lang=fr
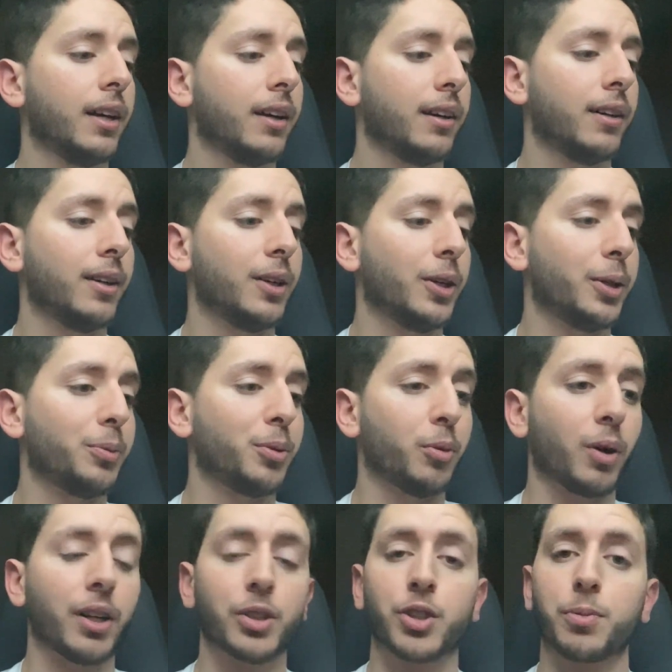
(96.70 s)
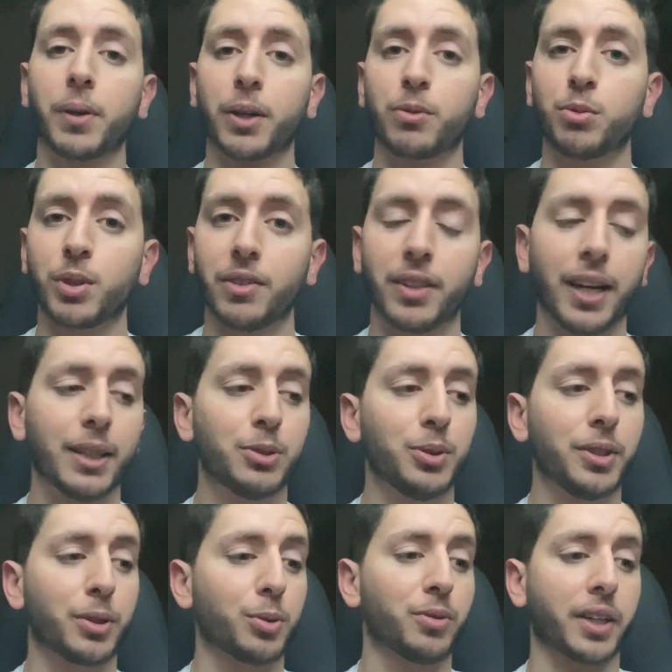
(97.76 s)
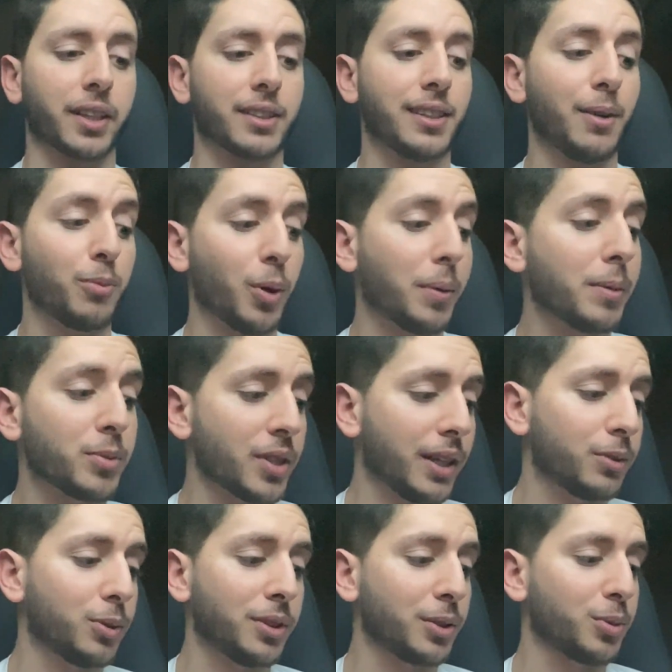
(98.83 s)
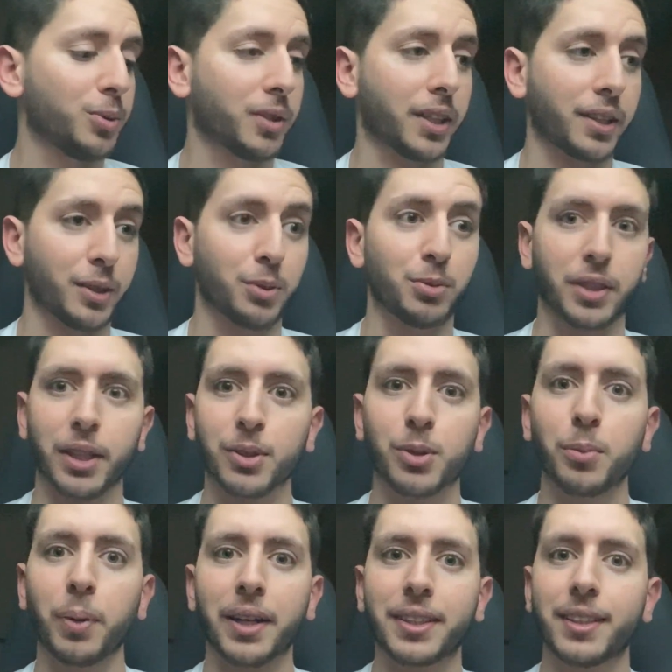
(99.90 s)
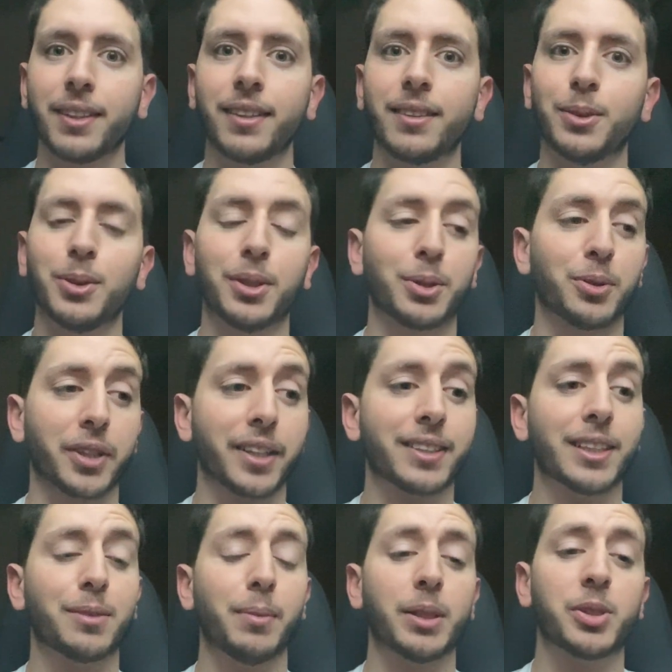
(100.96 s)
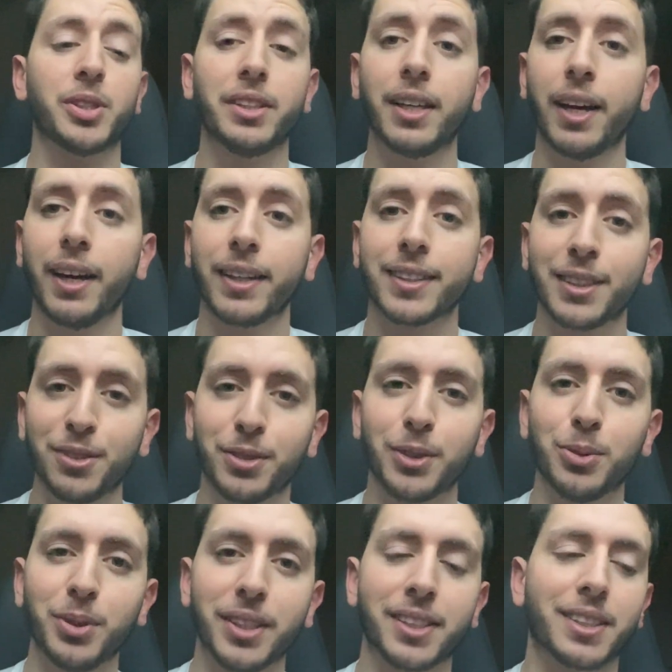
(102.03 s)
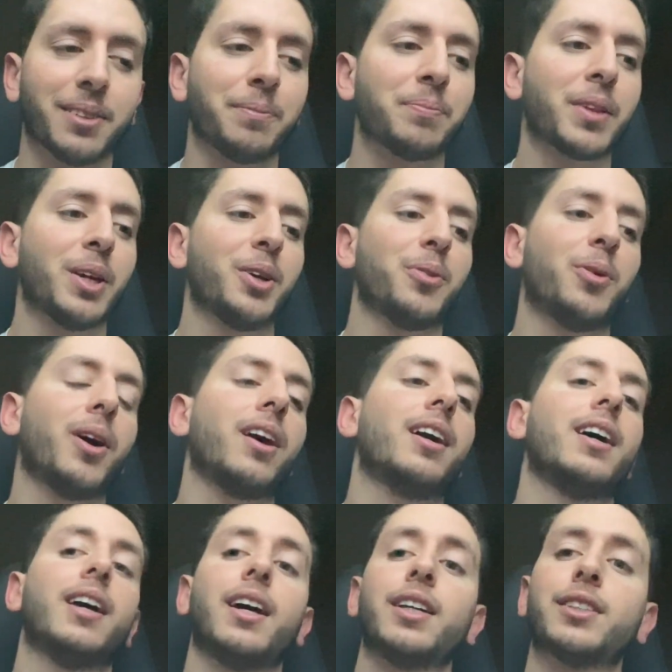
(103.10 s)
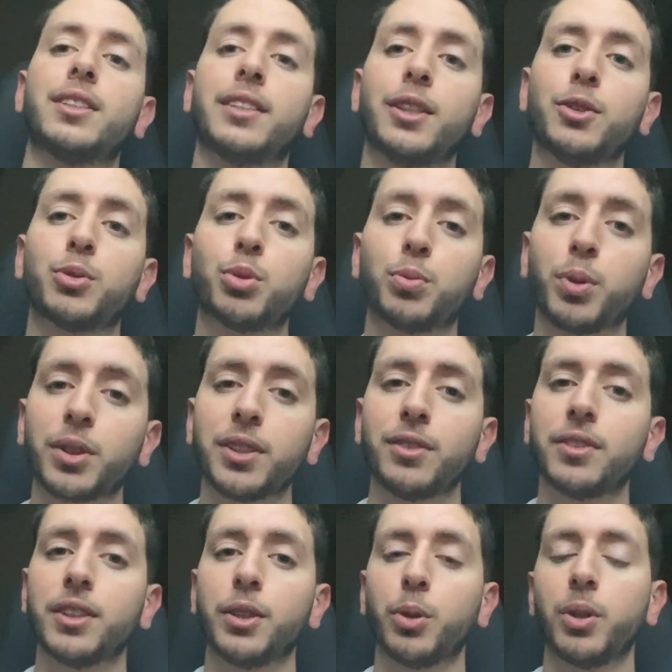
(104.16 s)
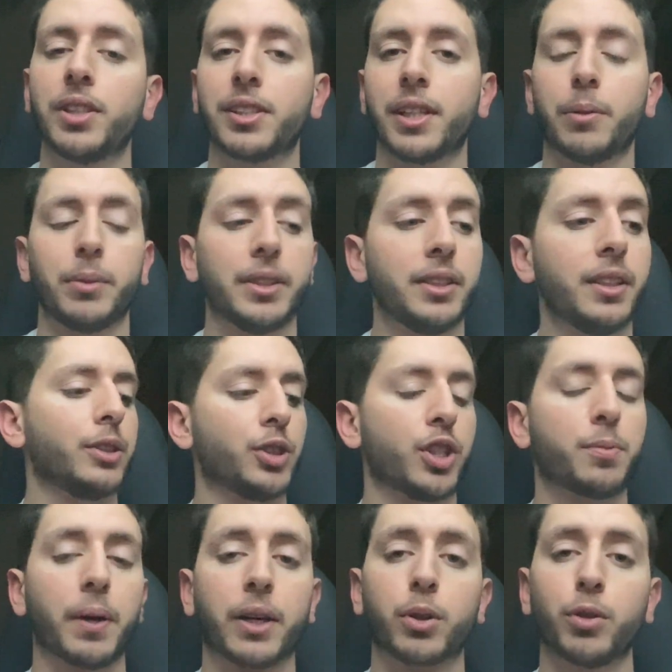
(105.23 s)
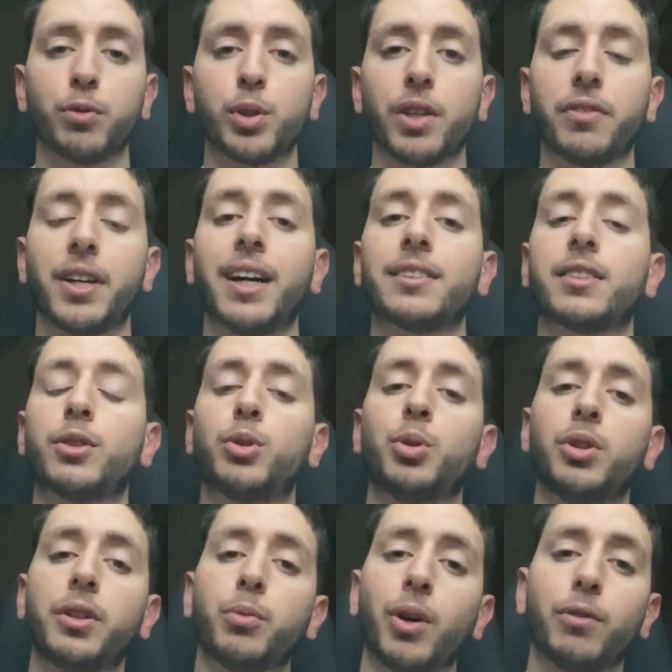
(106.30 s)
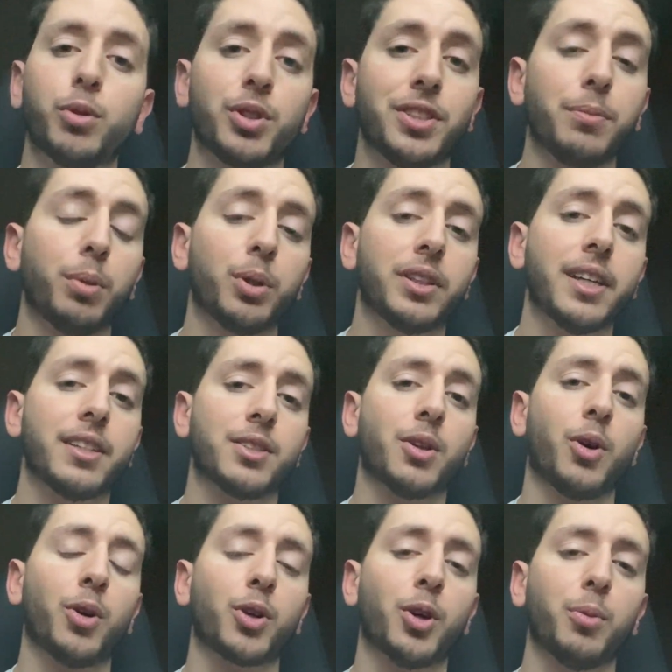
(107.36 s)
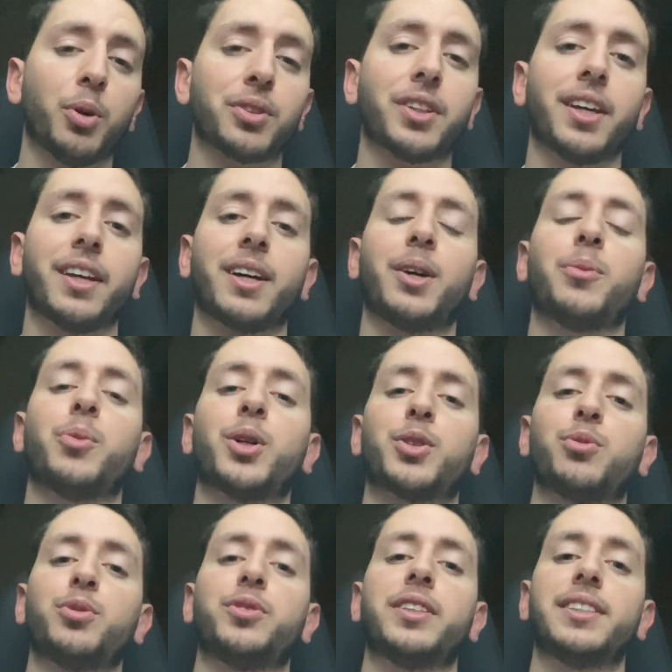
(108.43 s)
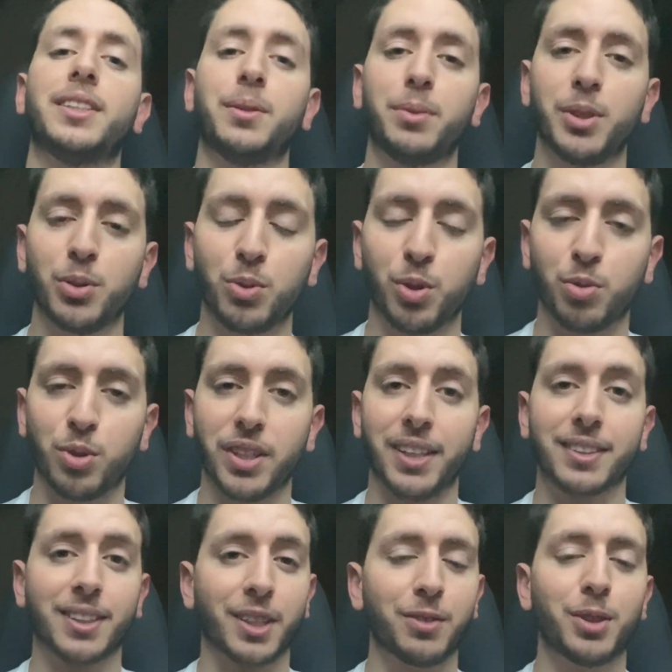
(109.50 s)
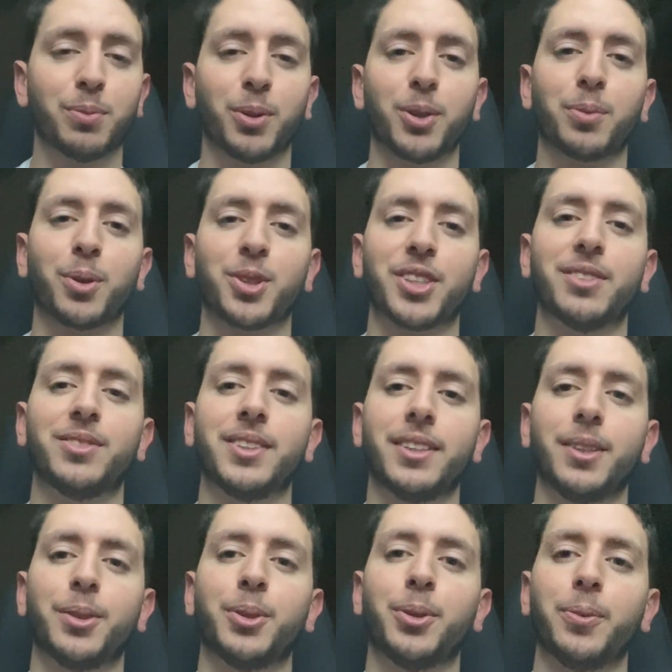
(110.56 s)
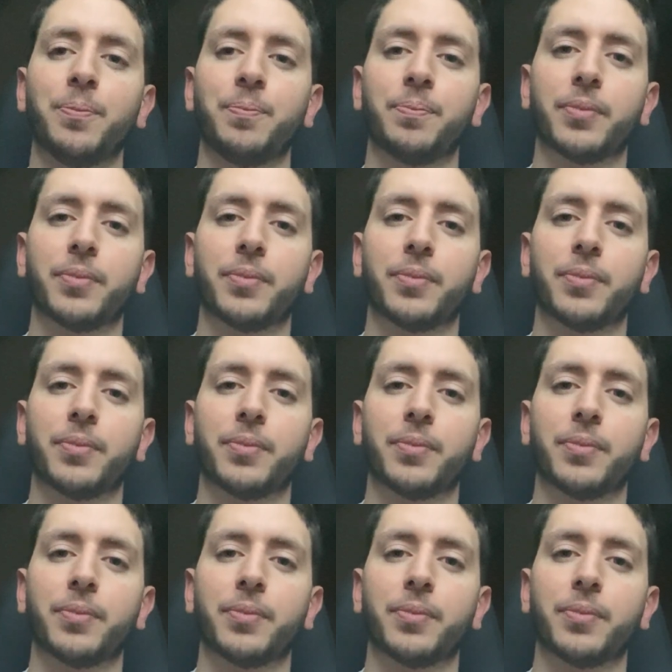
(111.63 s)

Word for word: Euh, et puis voilà, j'espère que vous avez hâte de découvrir ça. Moi-même, j'ai hâte de découvrir et d'ouvrir ce paquet et de découvrir cette machine qui fait du dessin. Voilà, c'était une toute petite vidéo les amis, j'espère que vous avez hâte, donnez-moi vos hypothèses en commentaire, moi je vous fais des bisous, je vous dis à très vite pour une prochaine vidéo,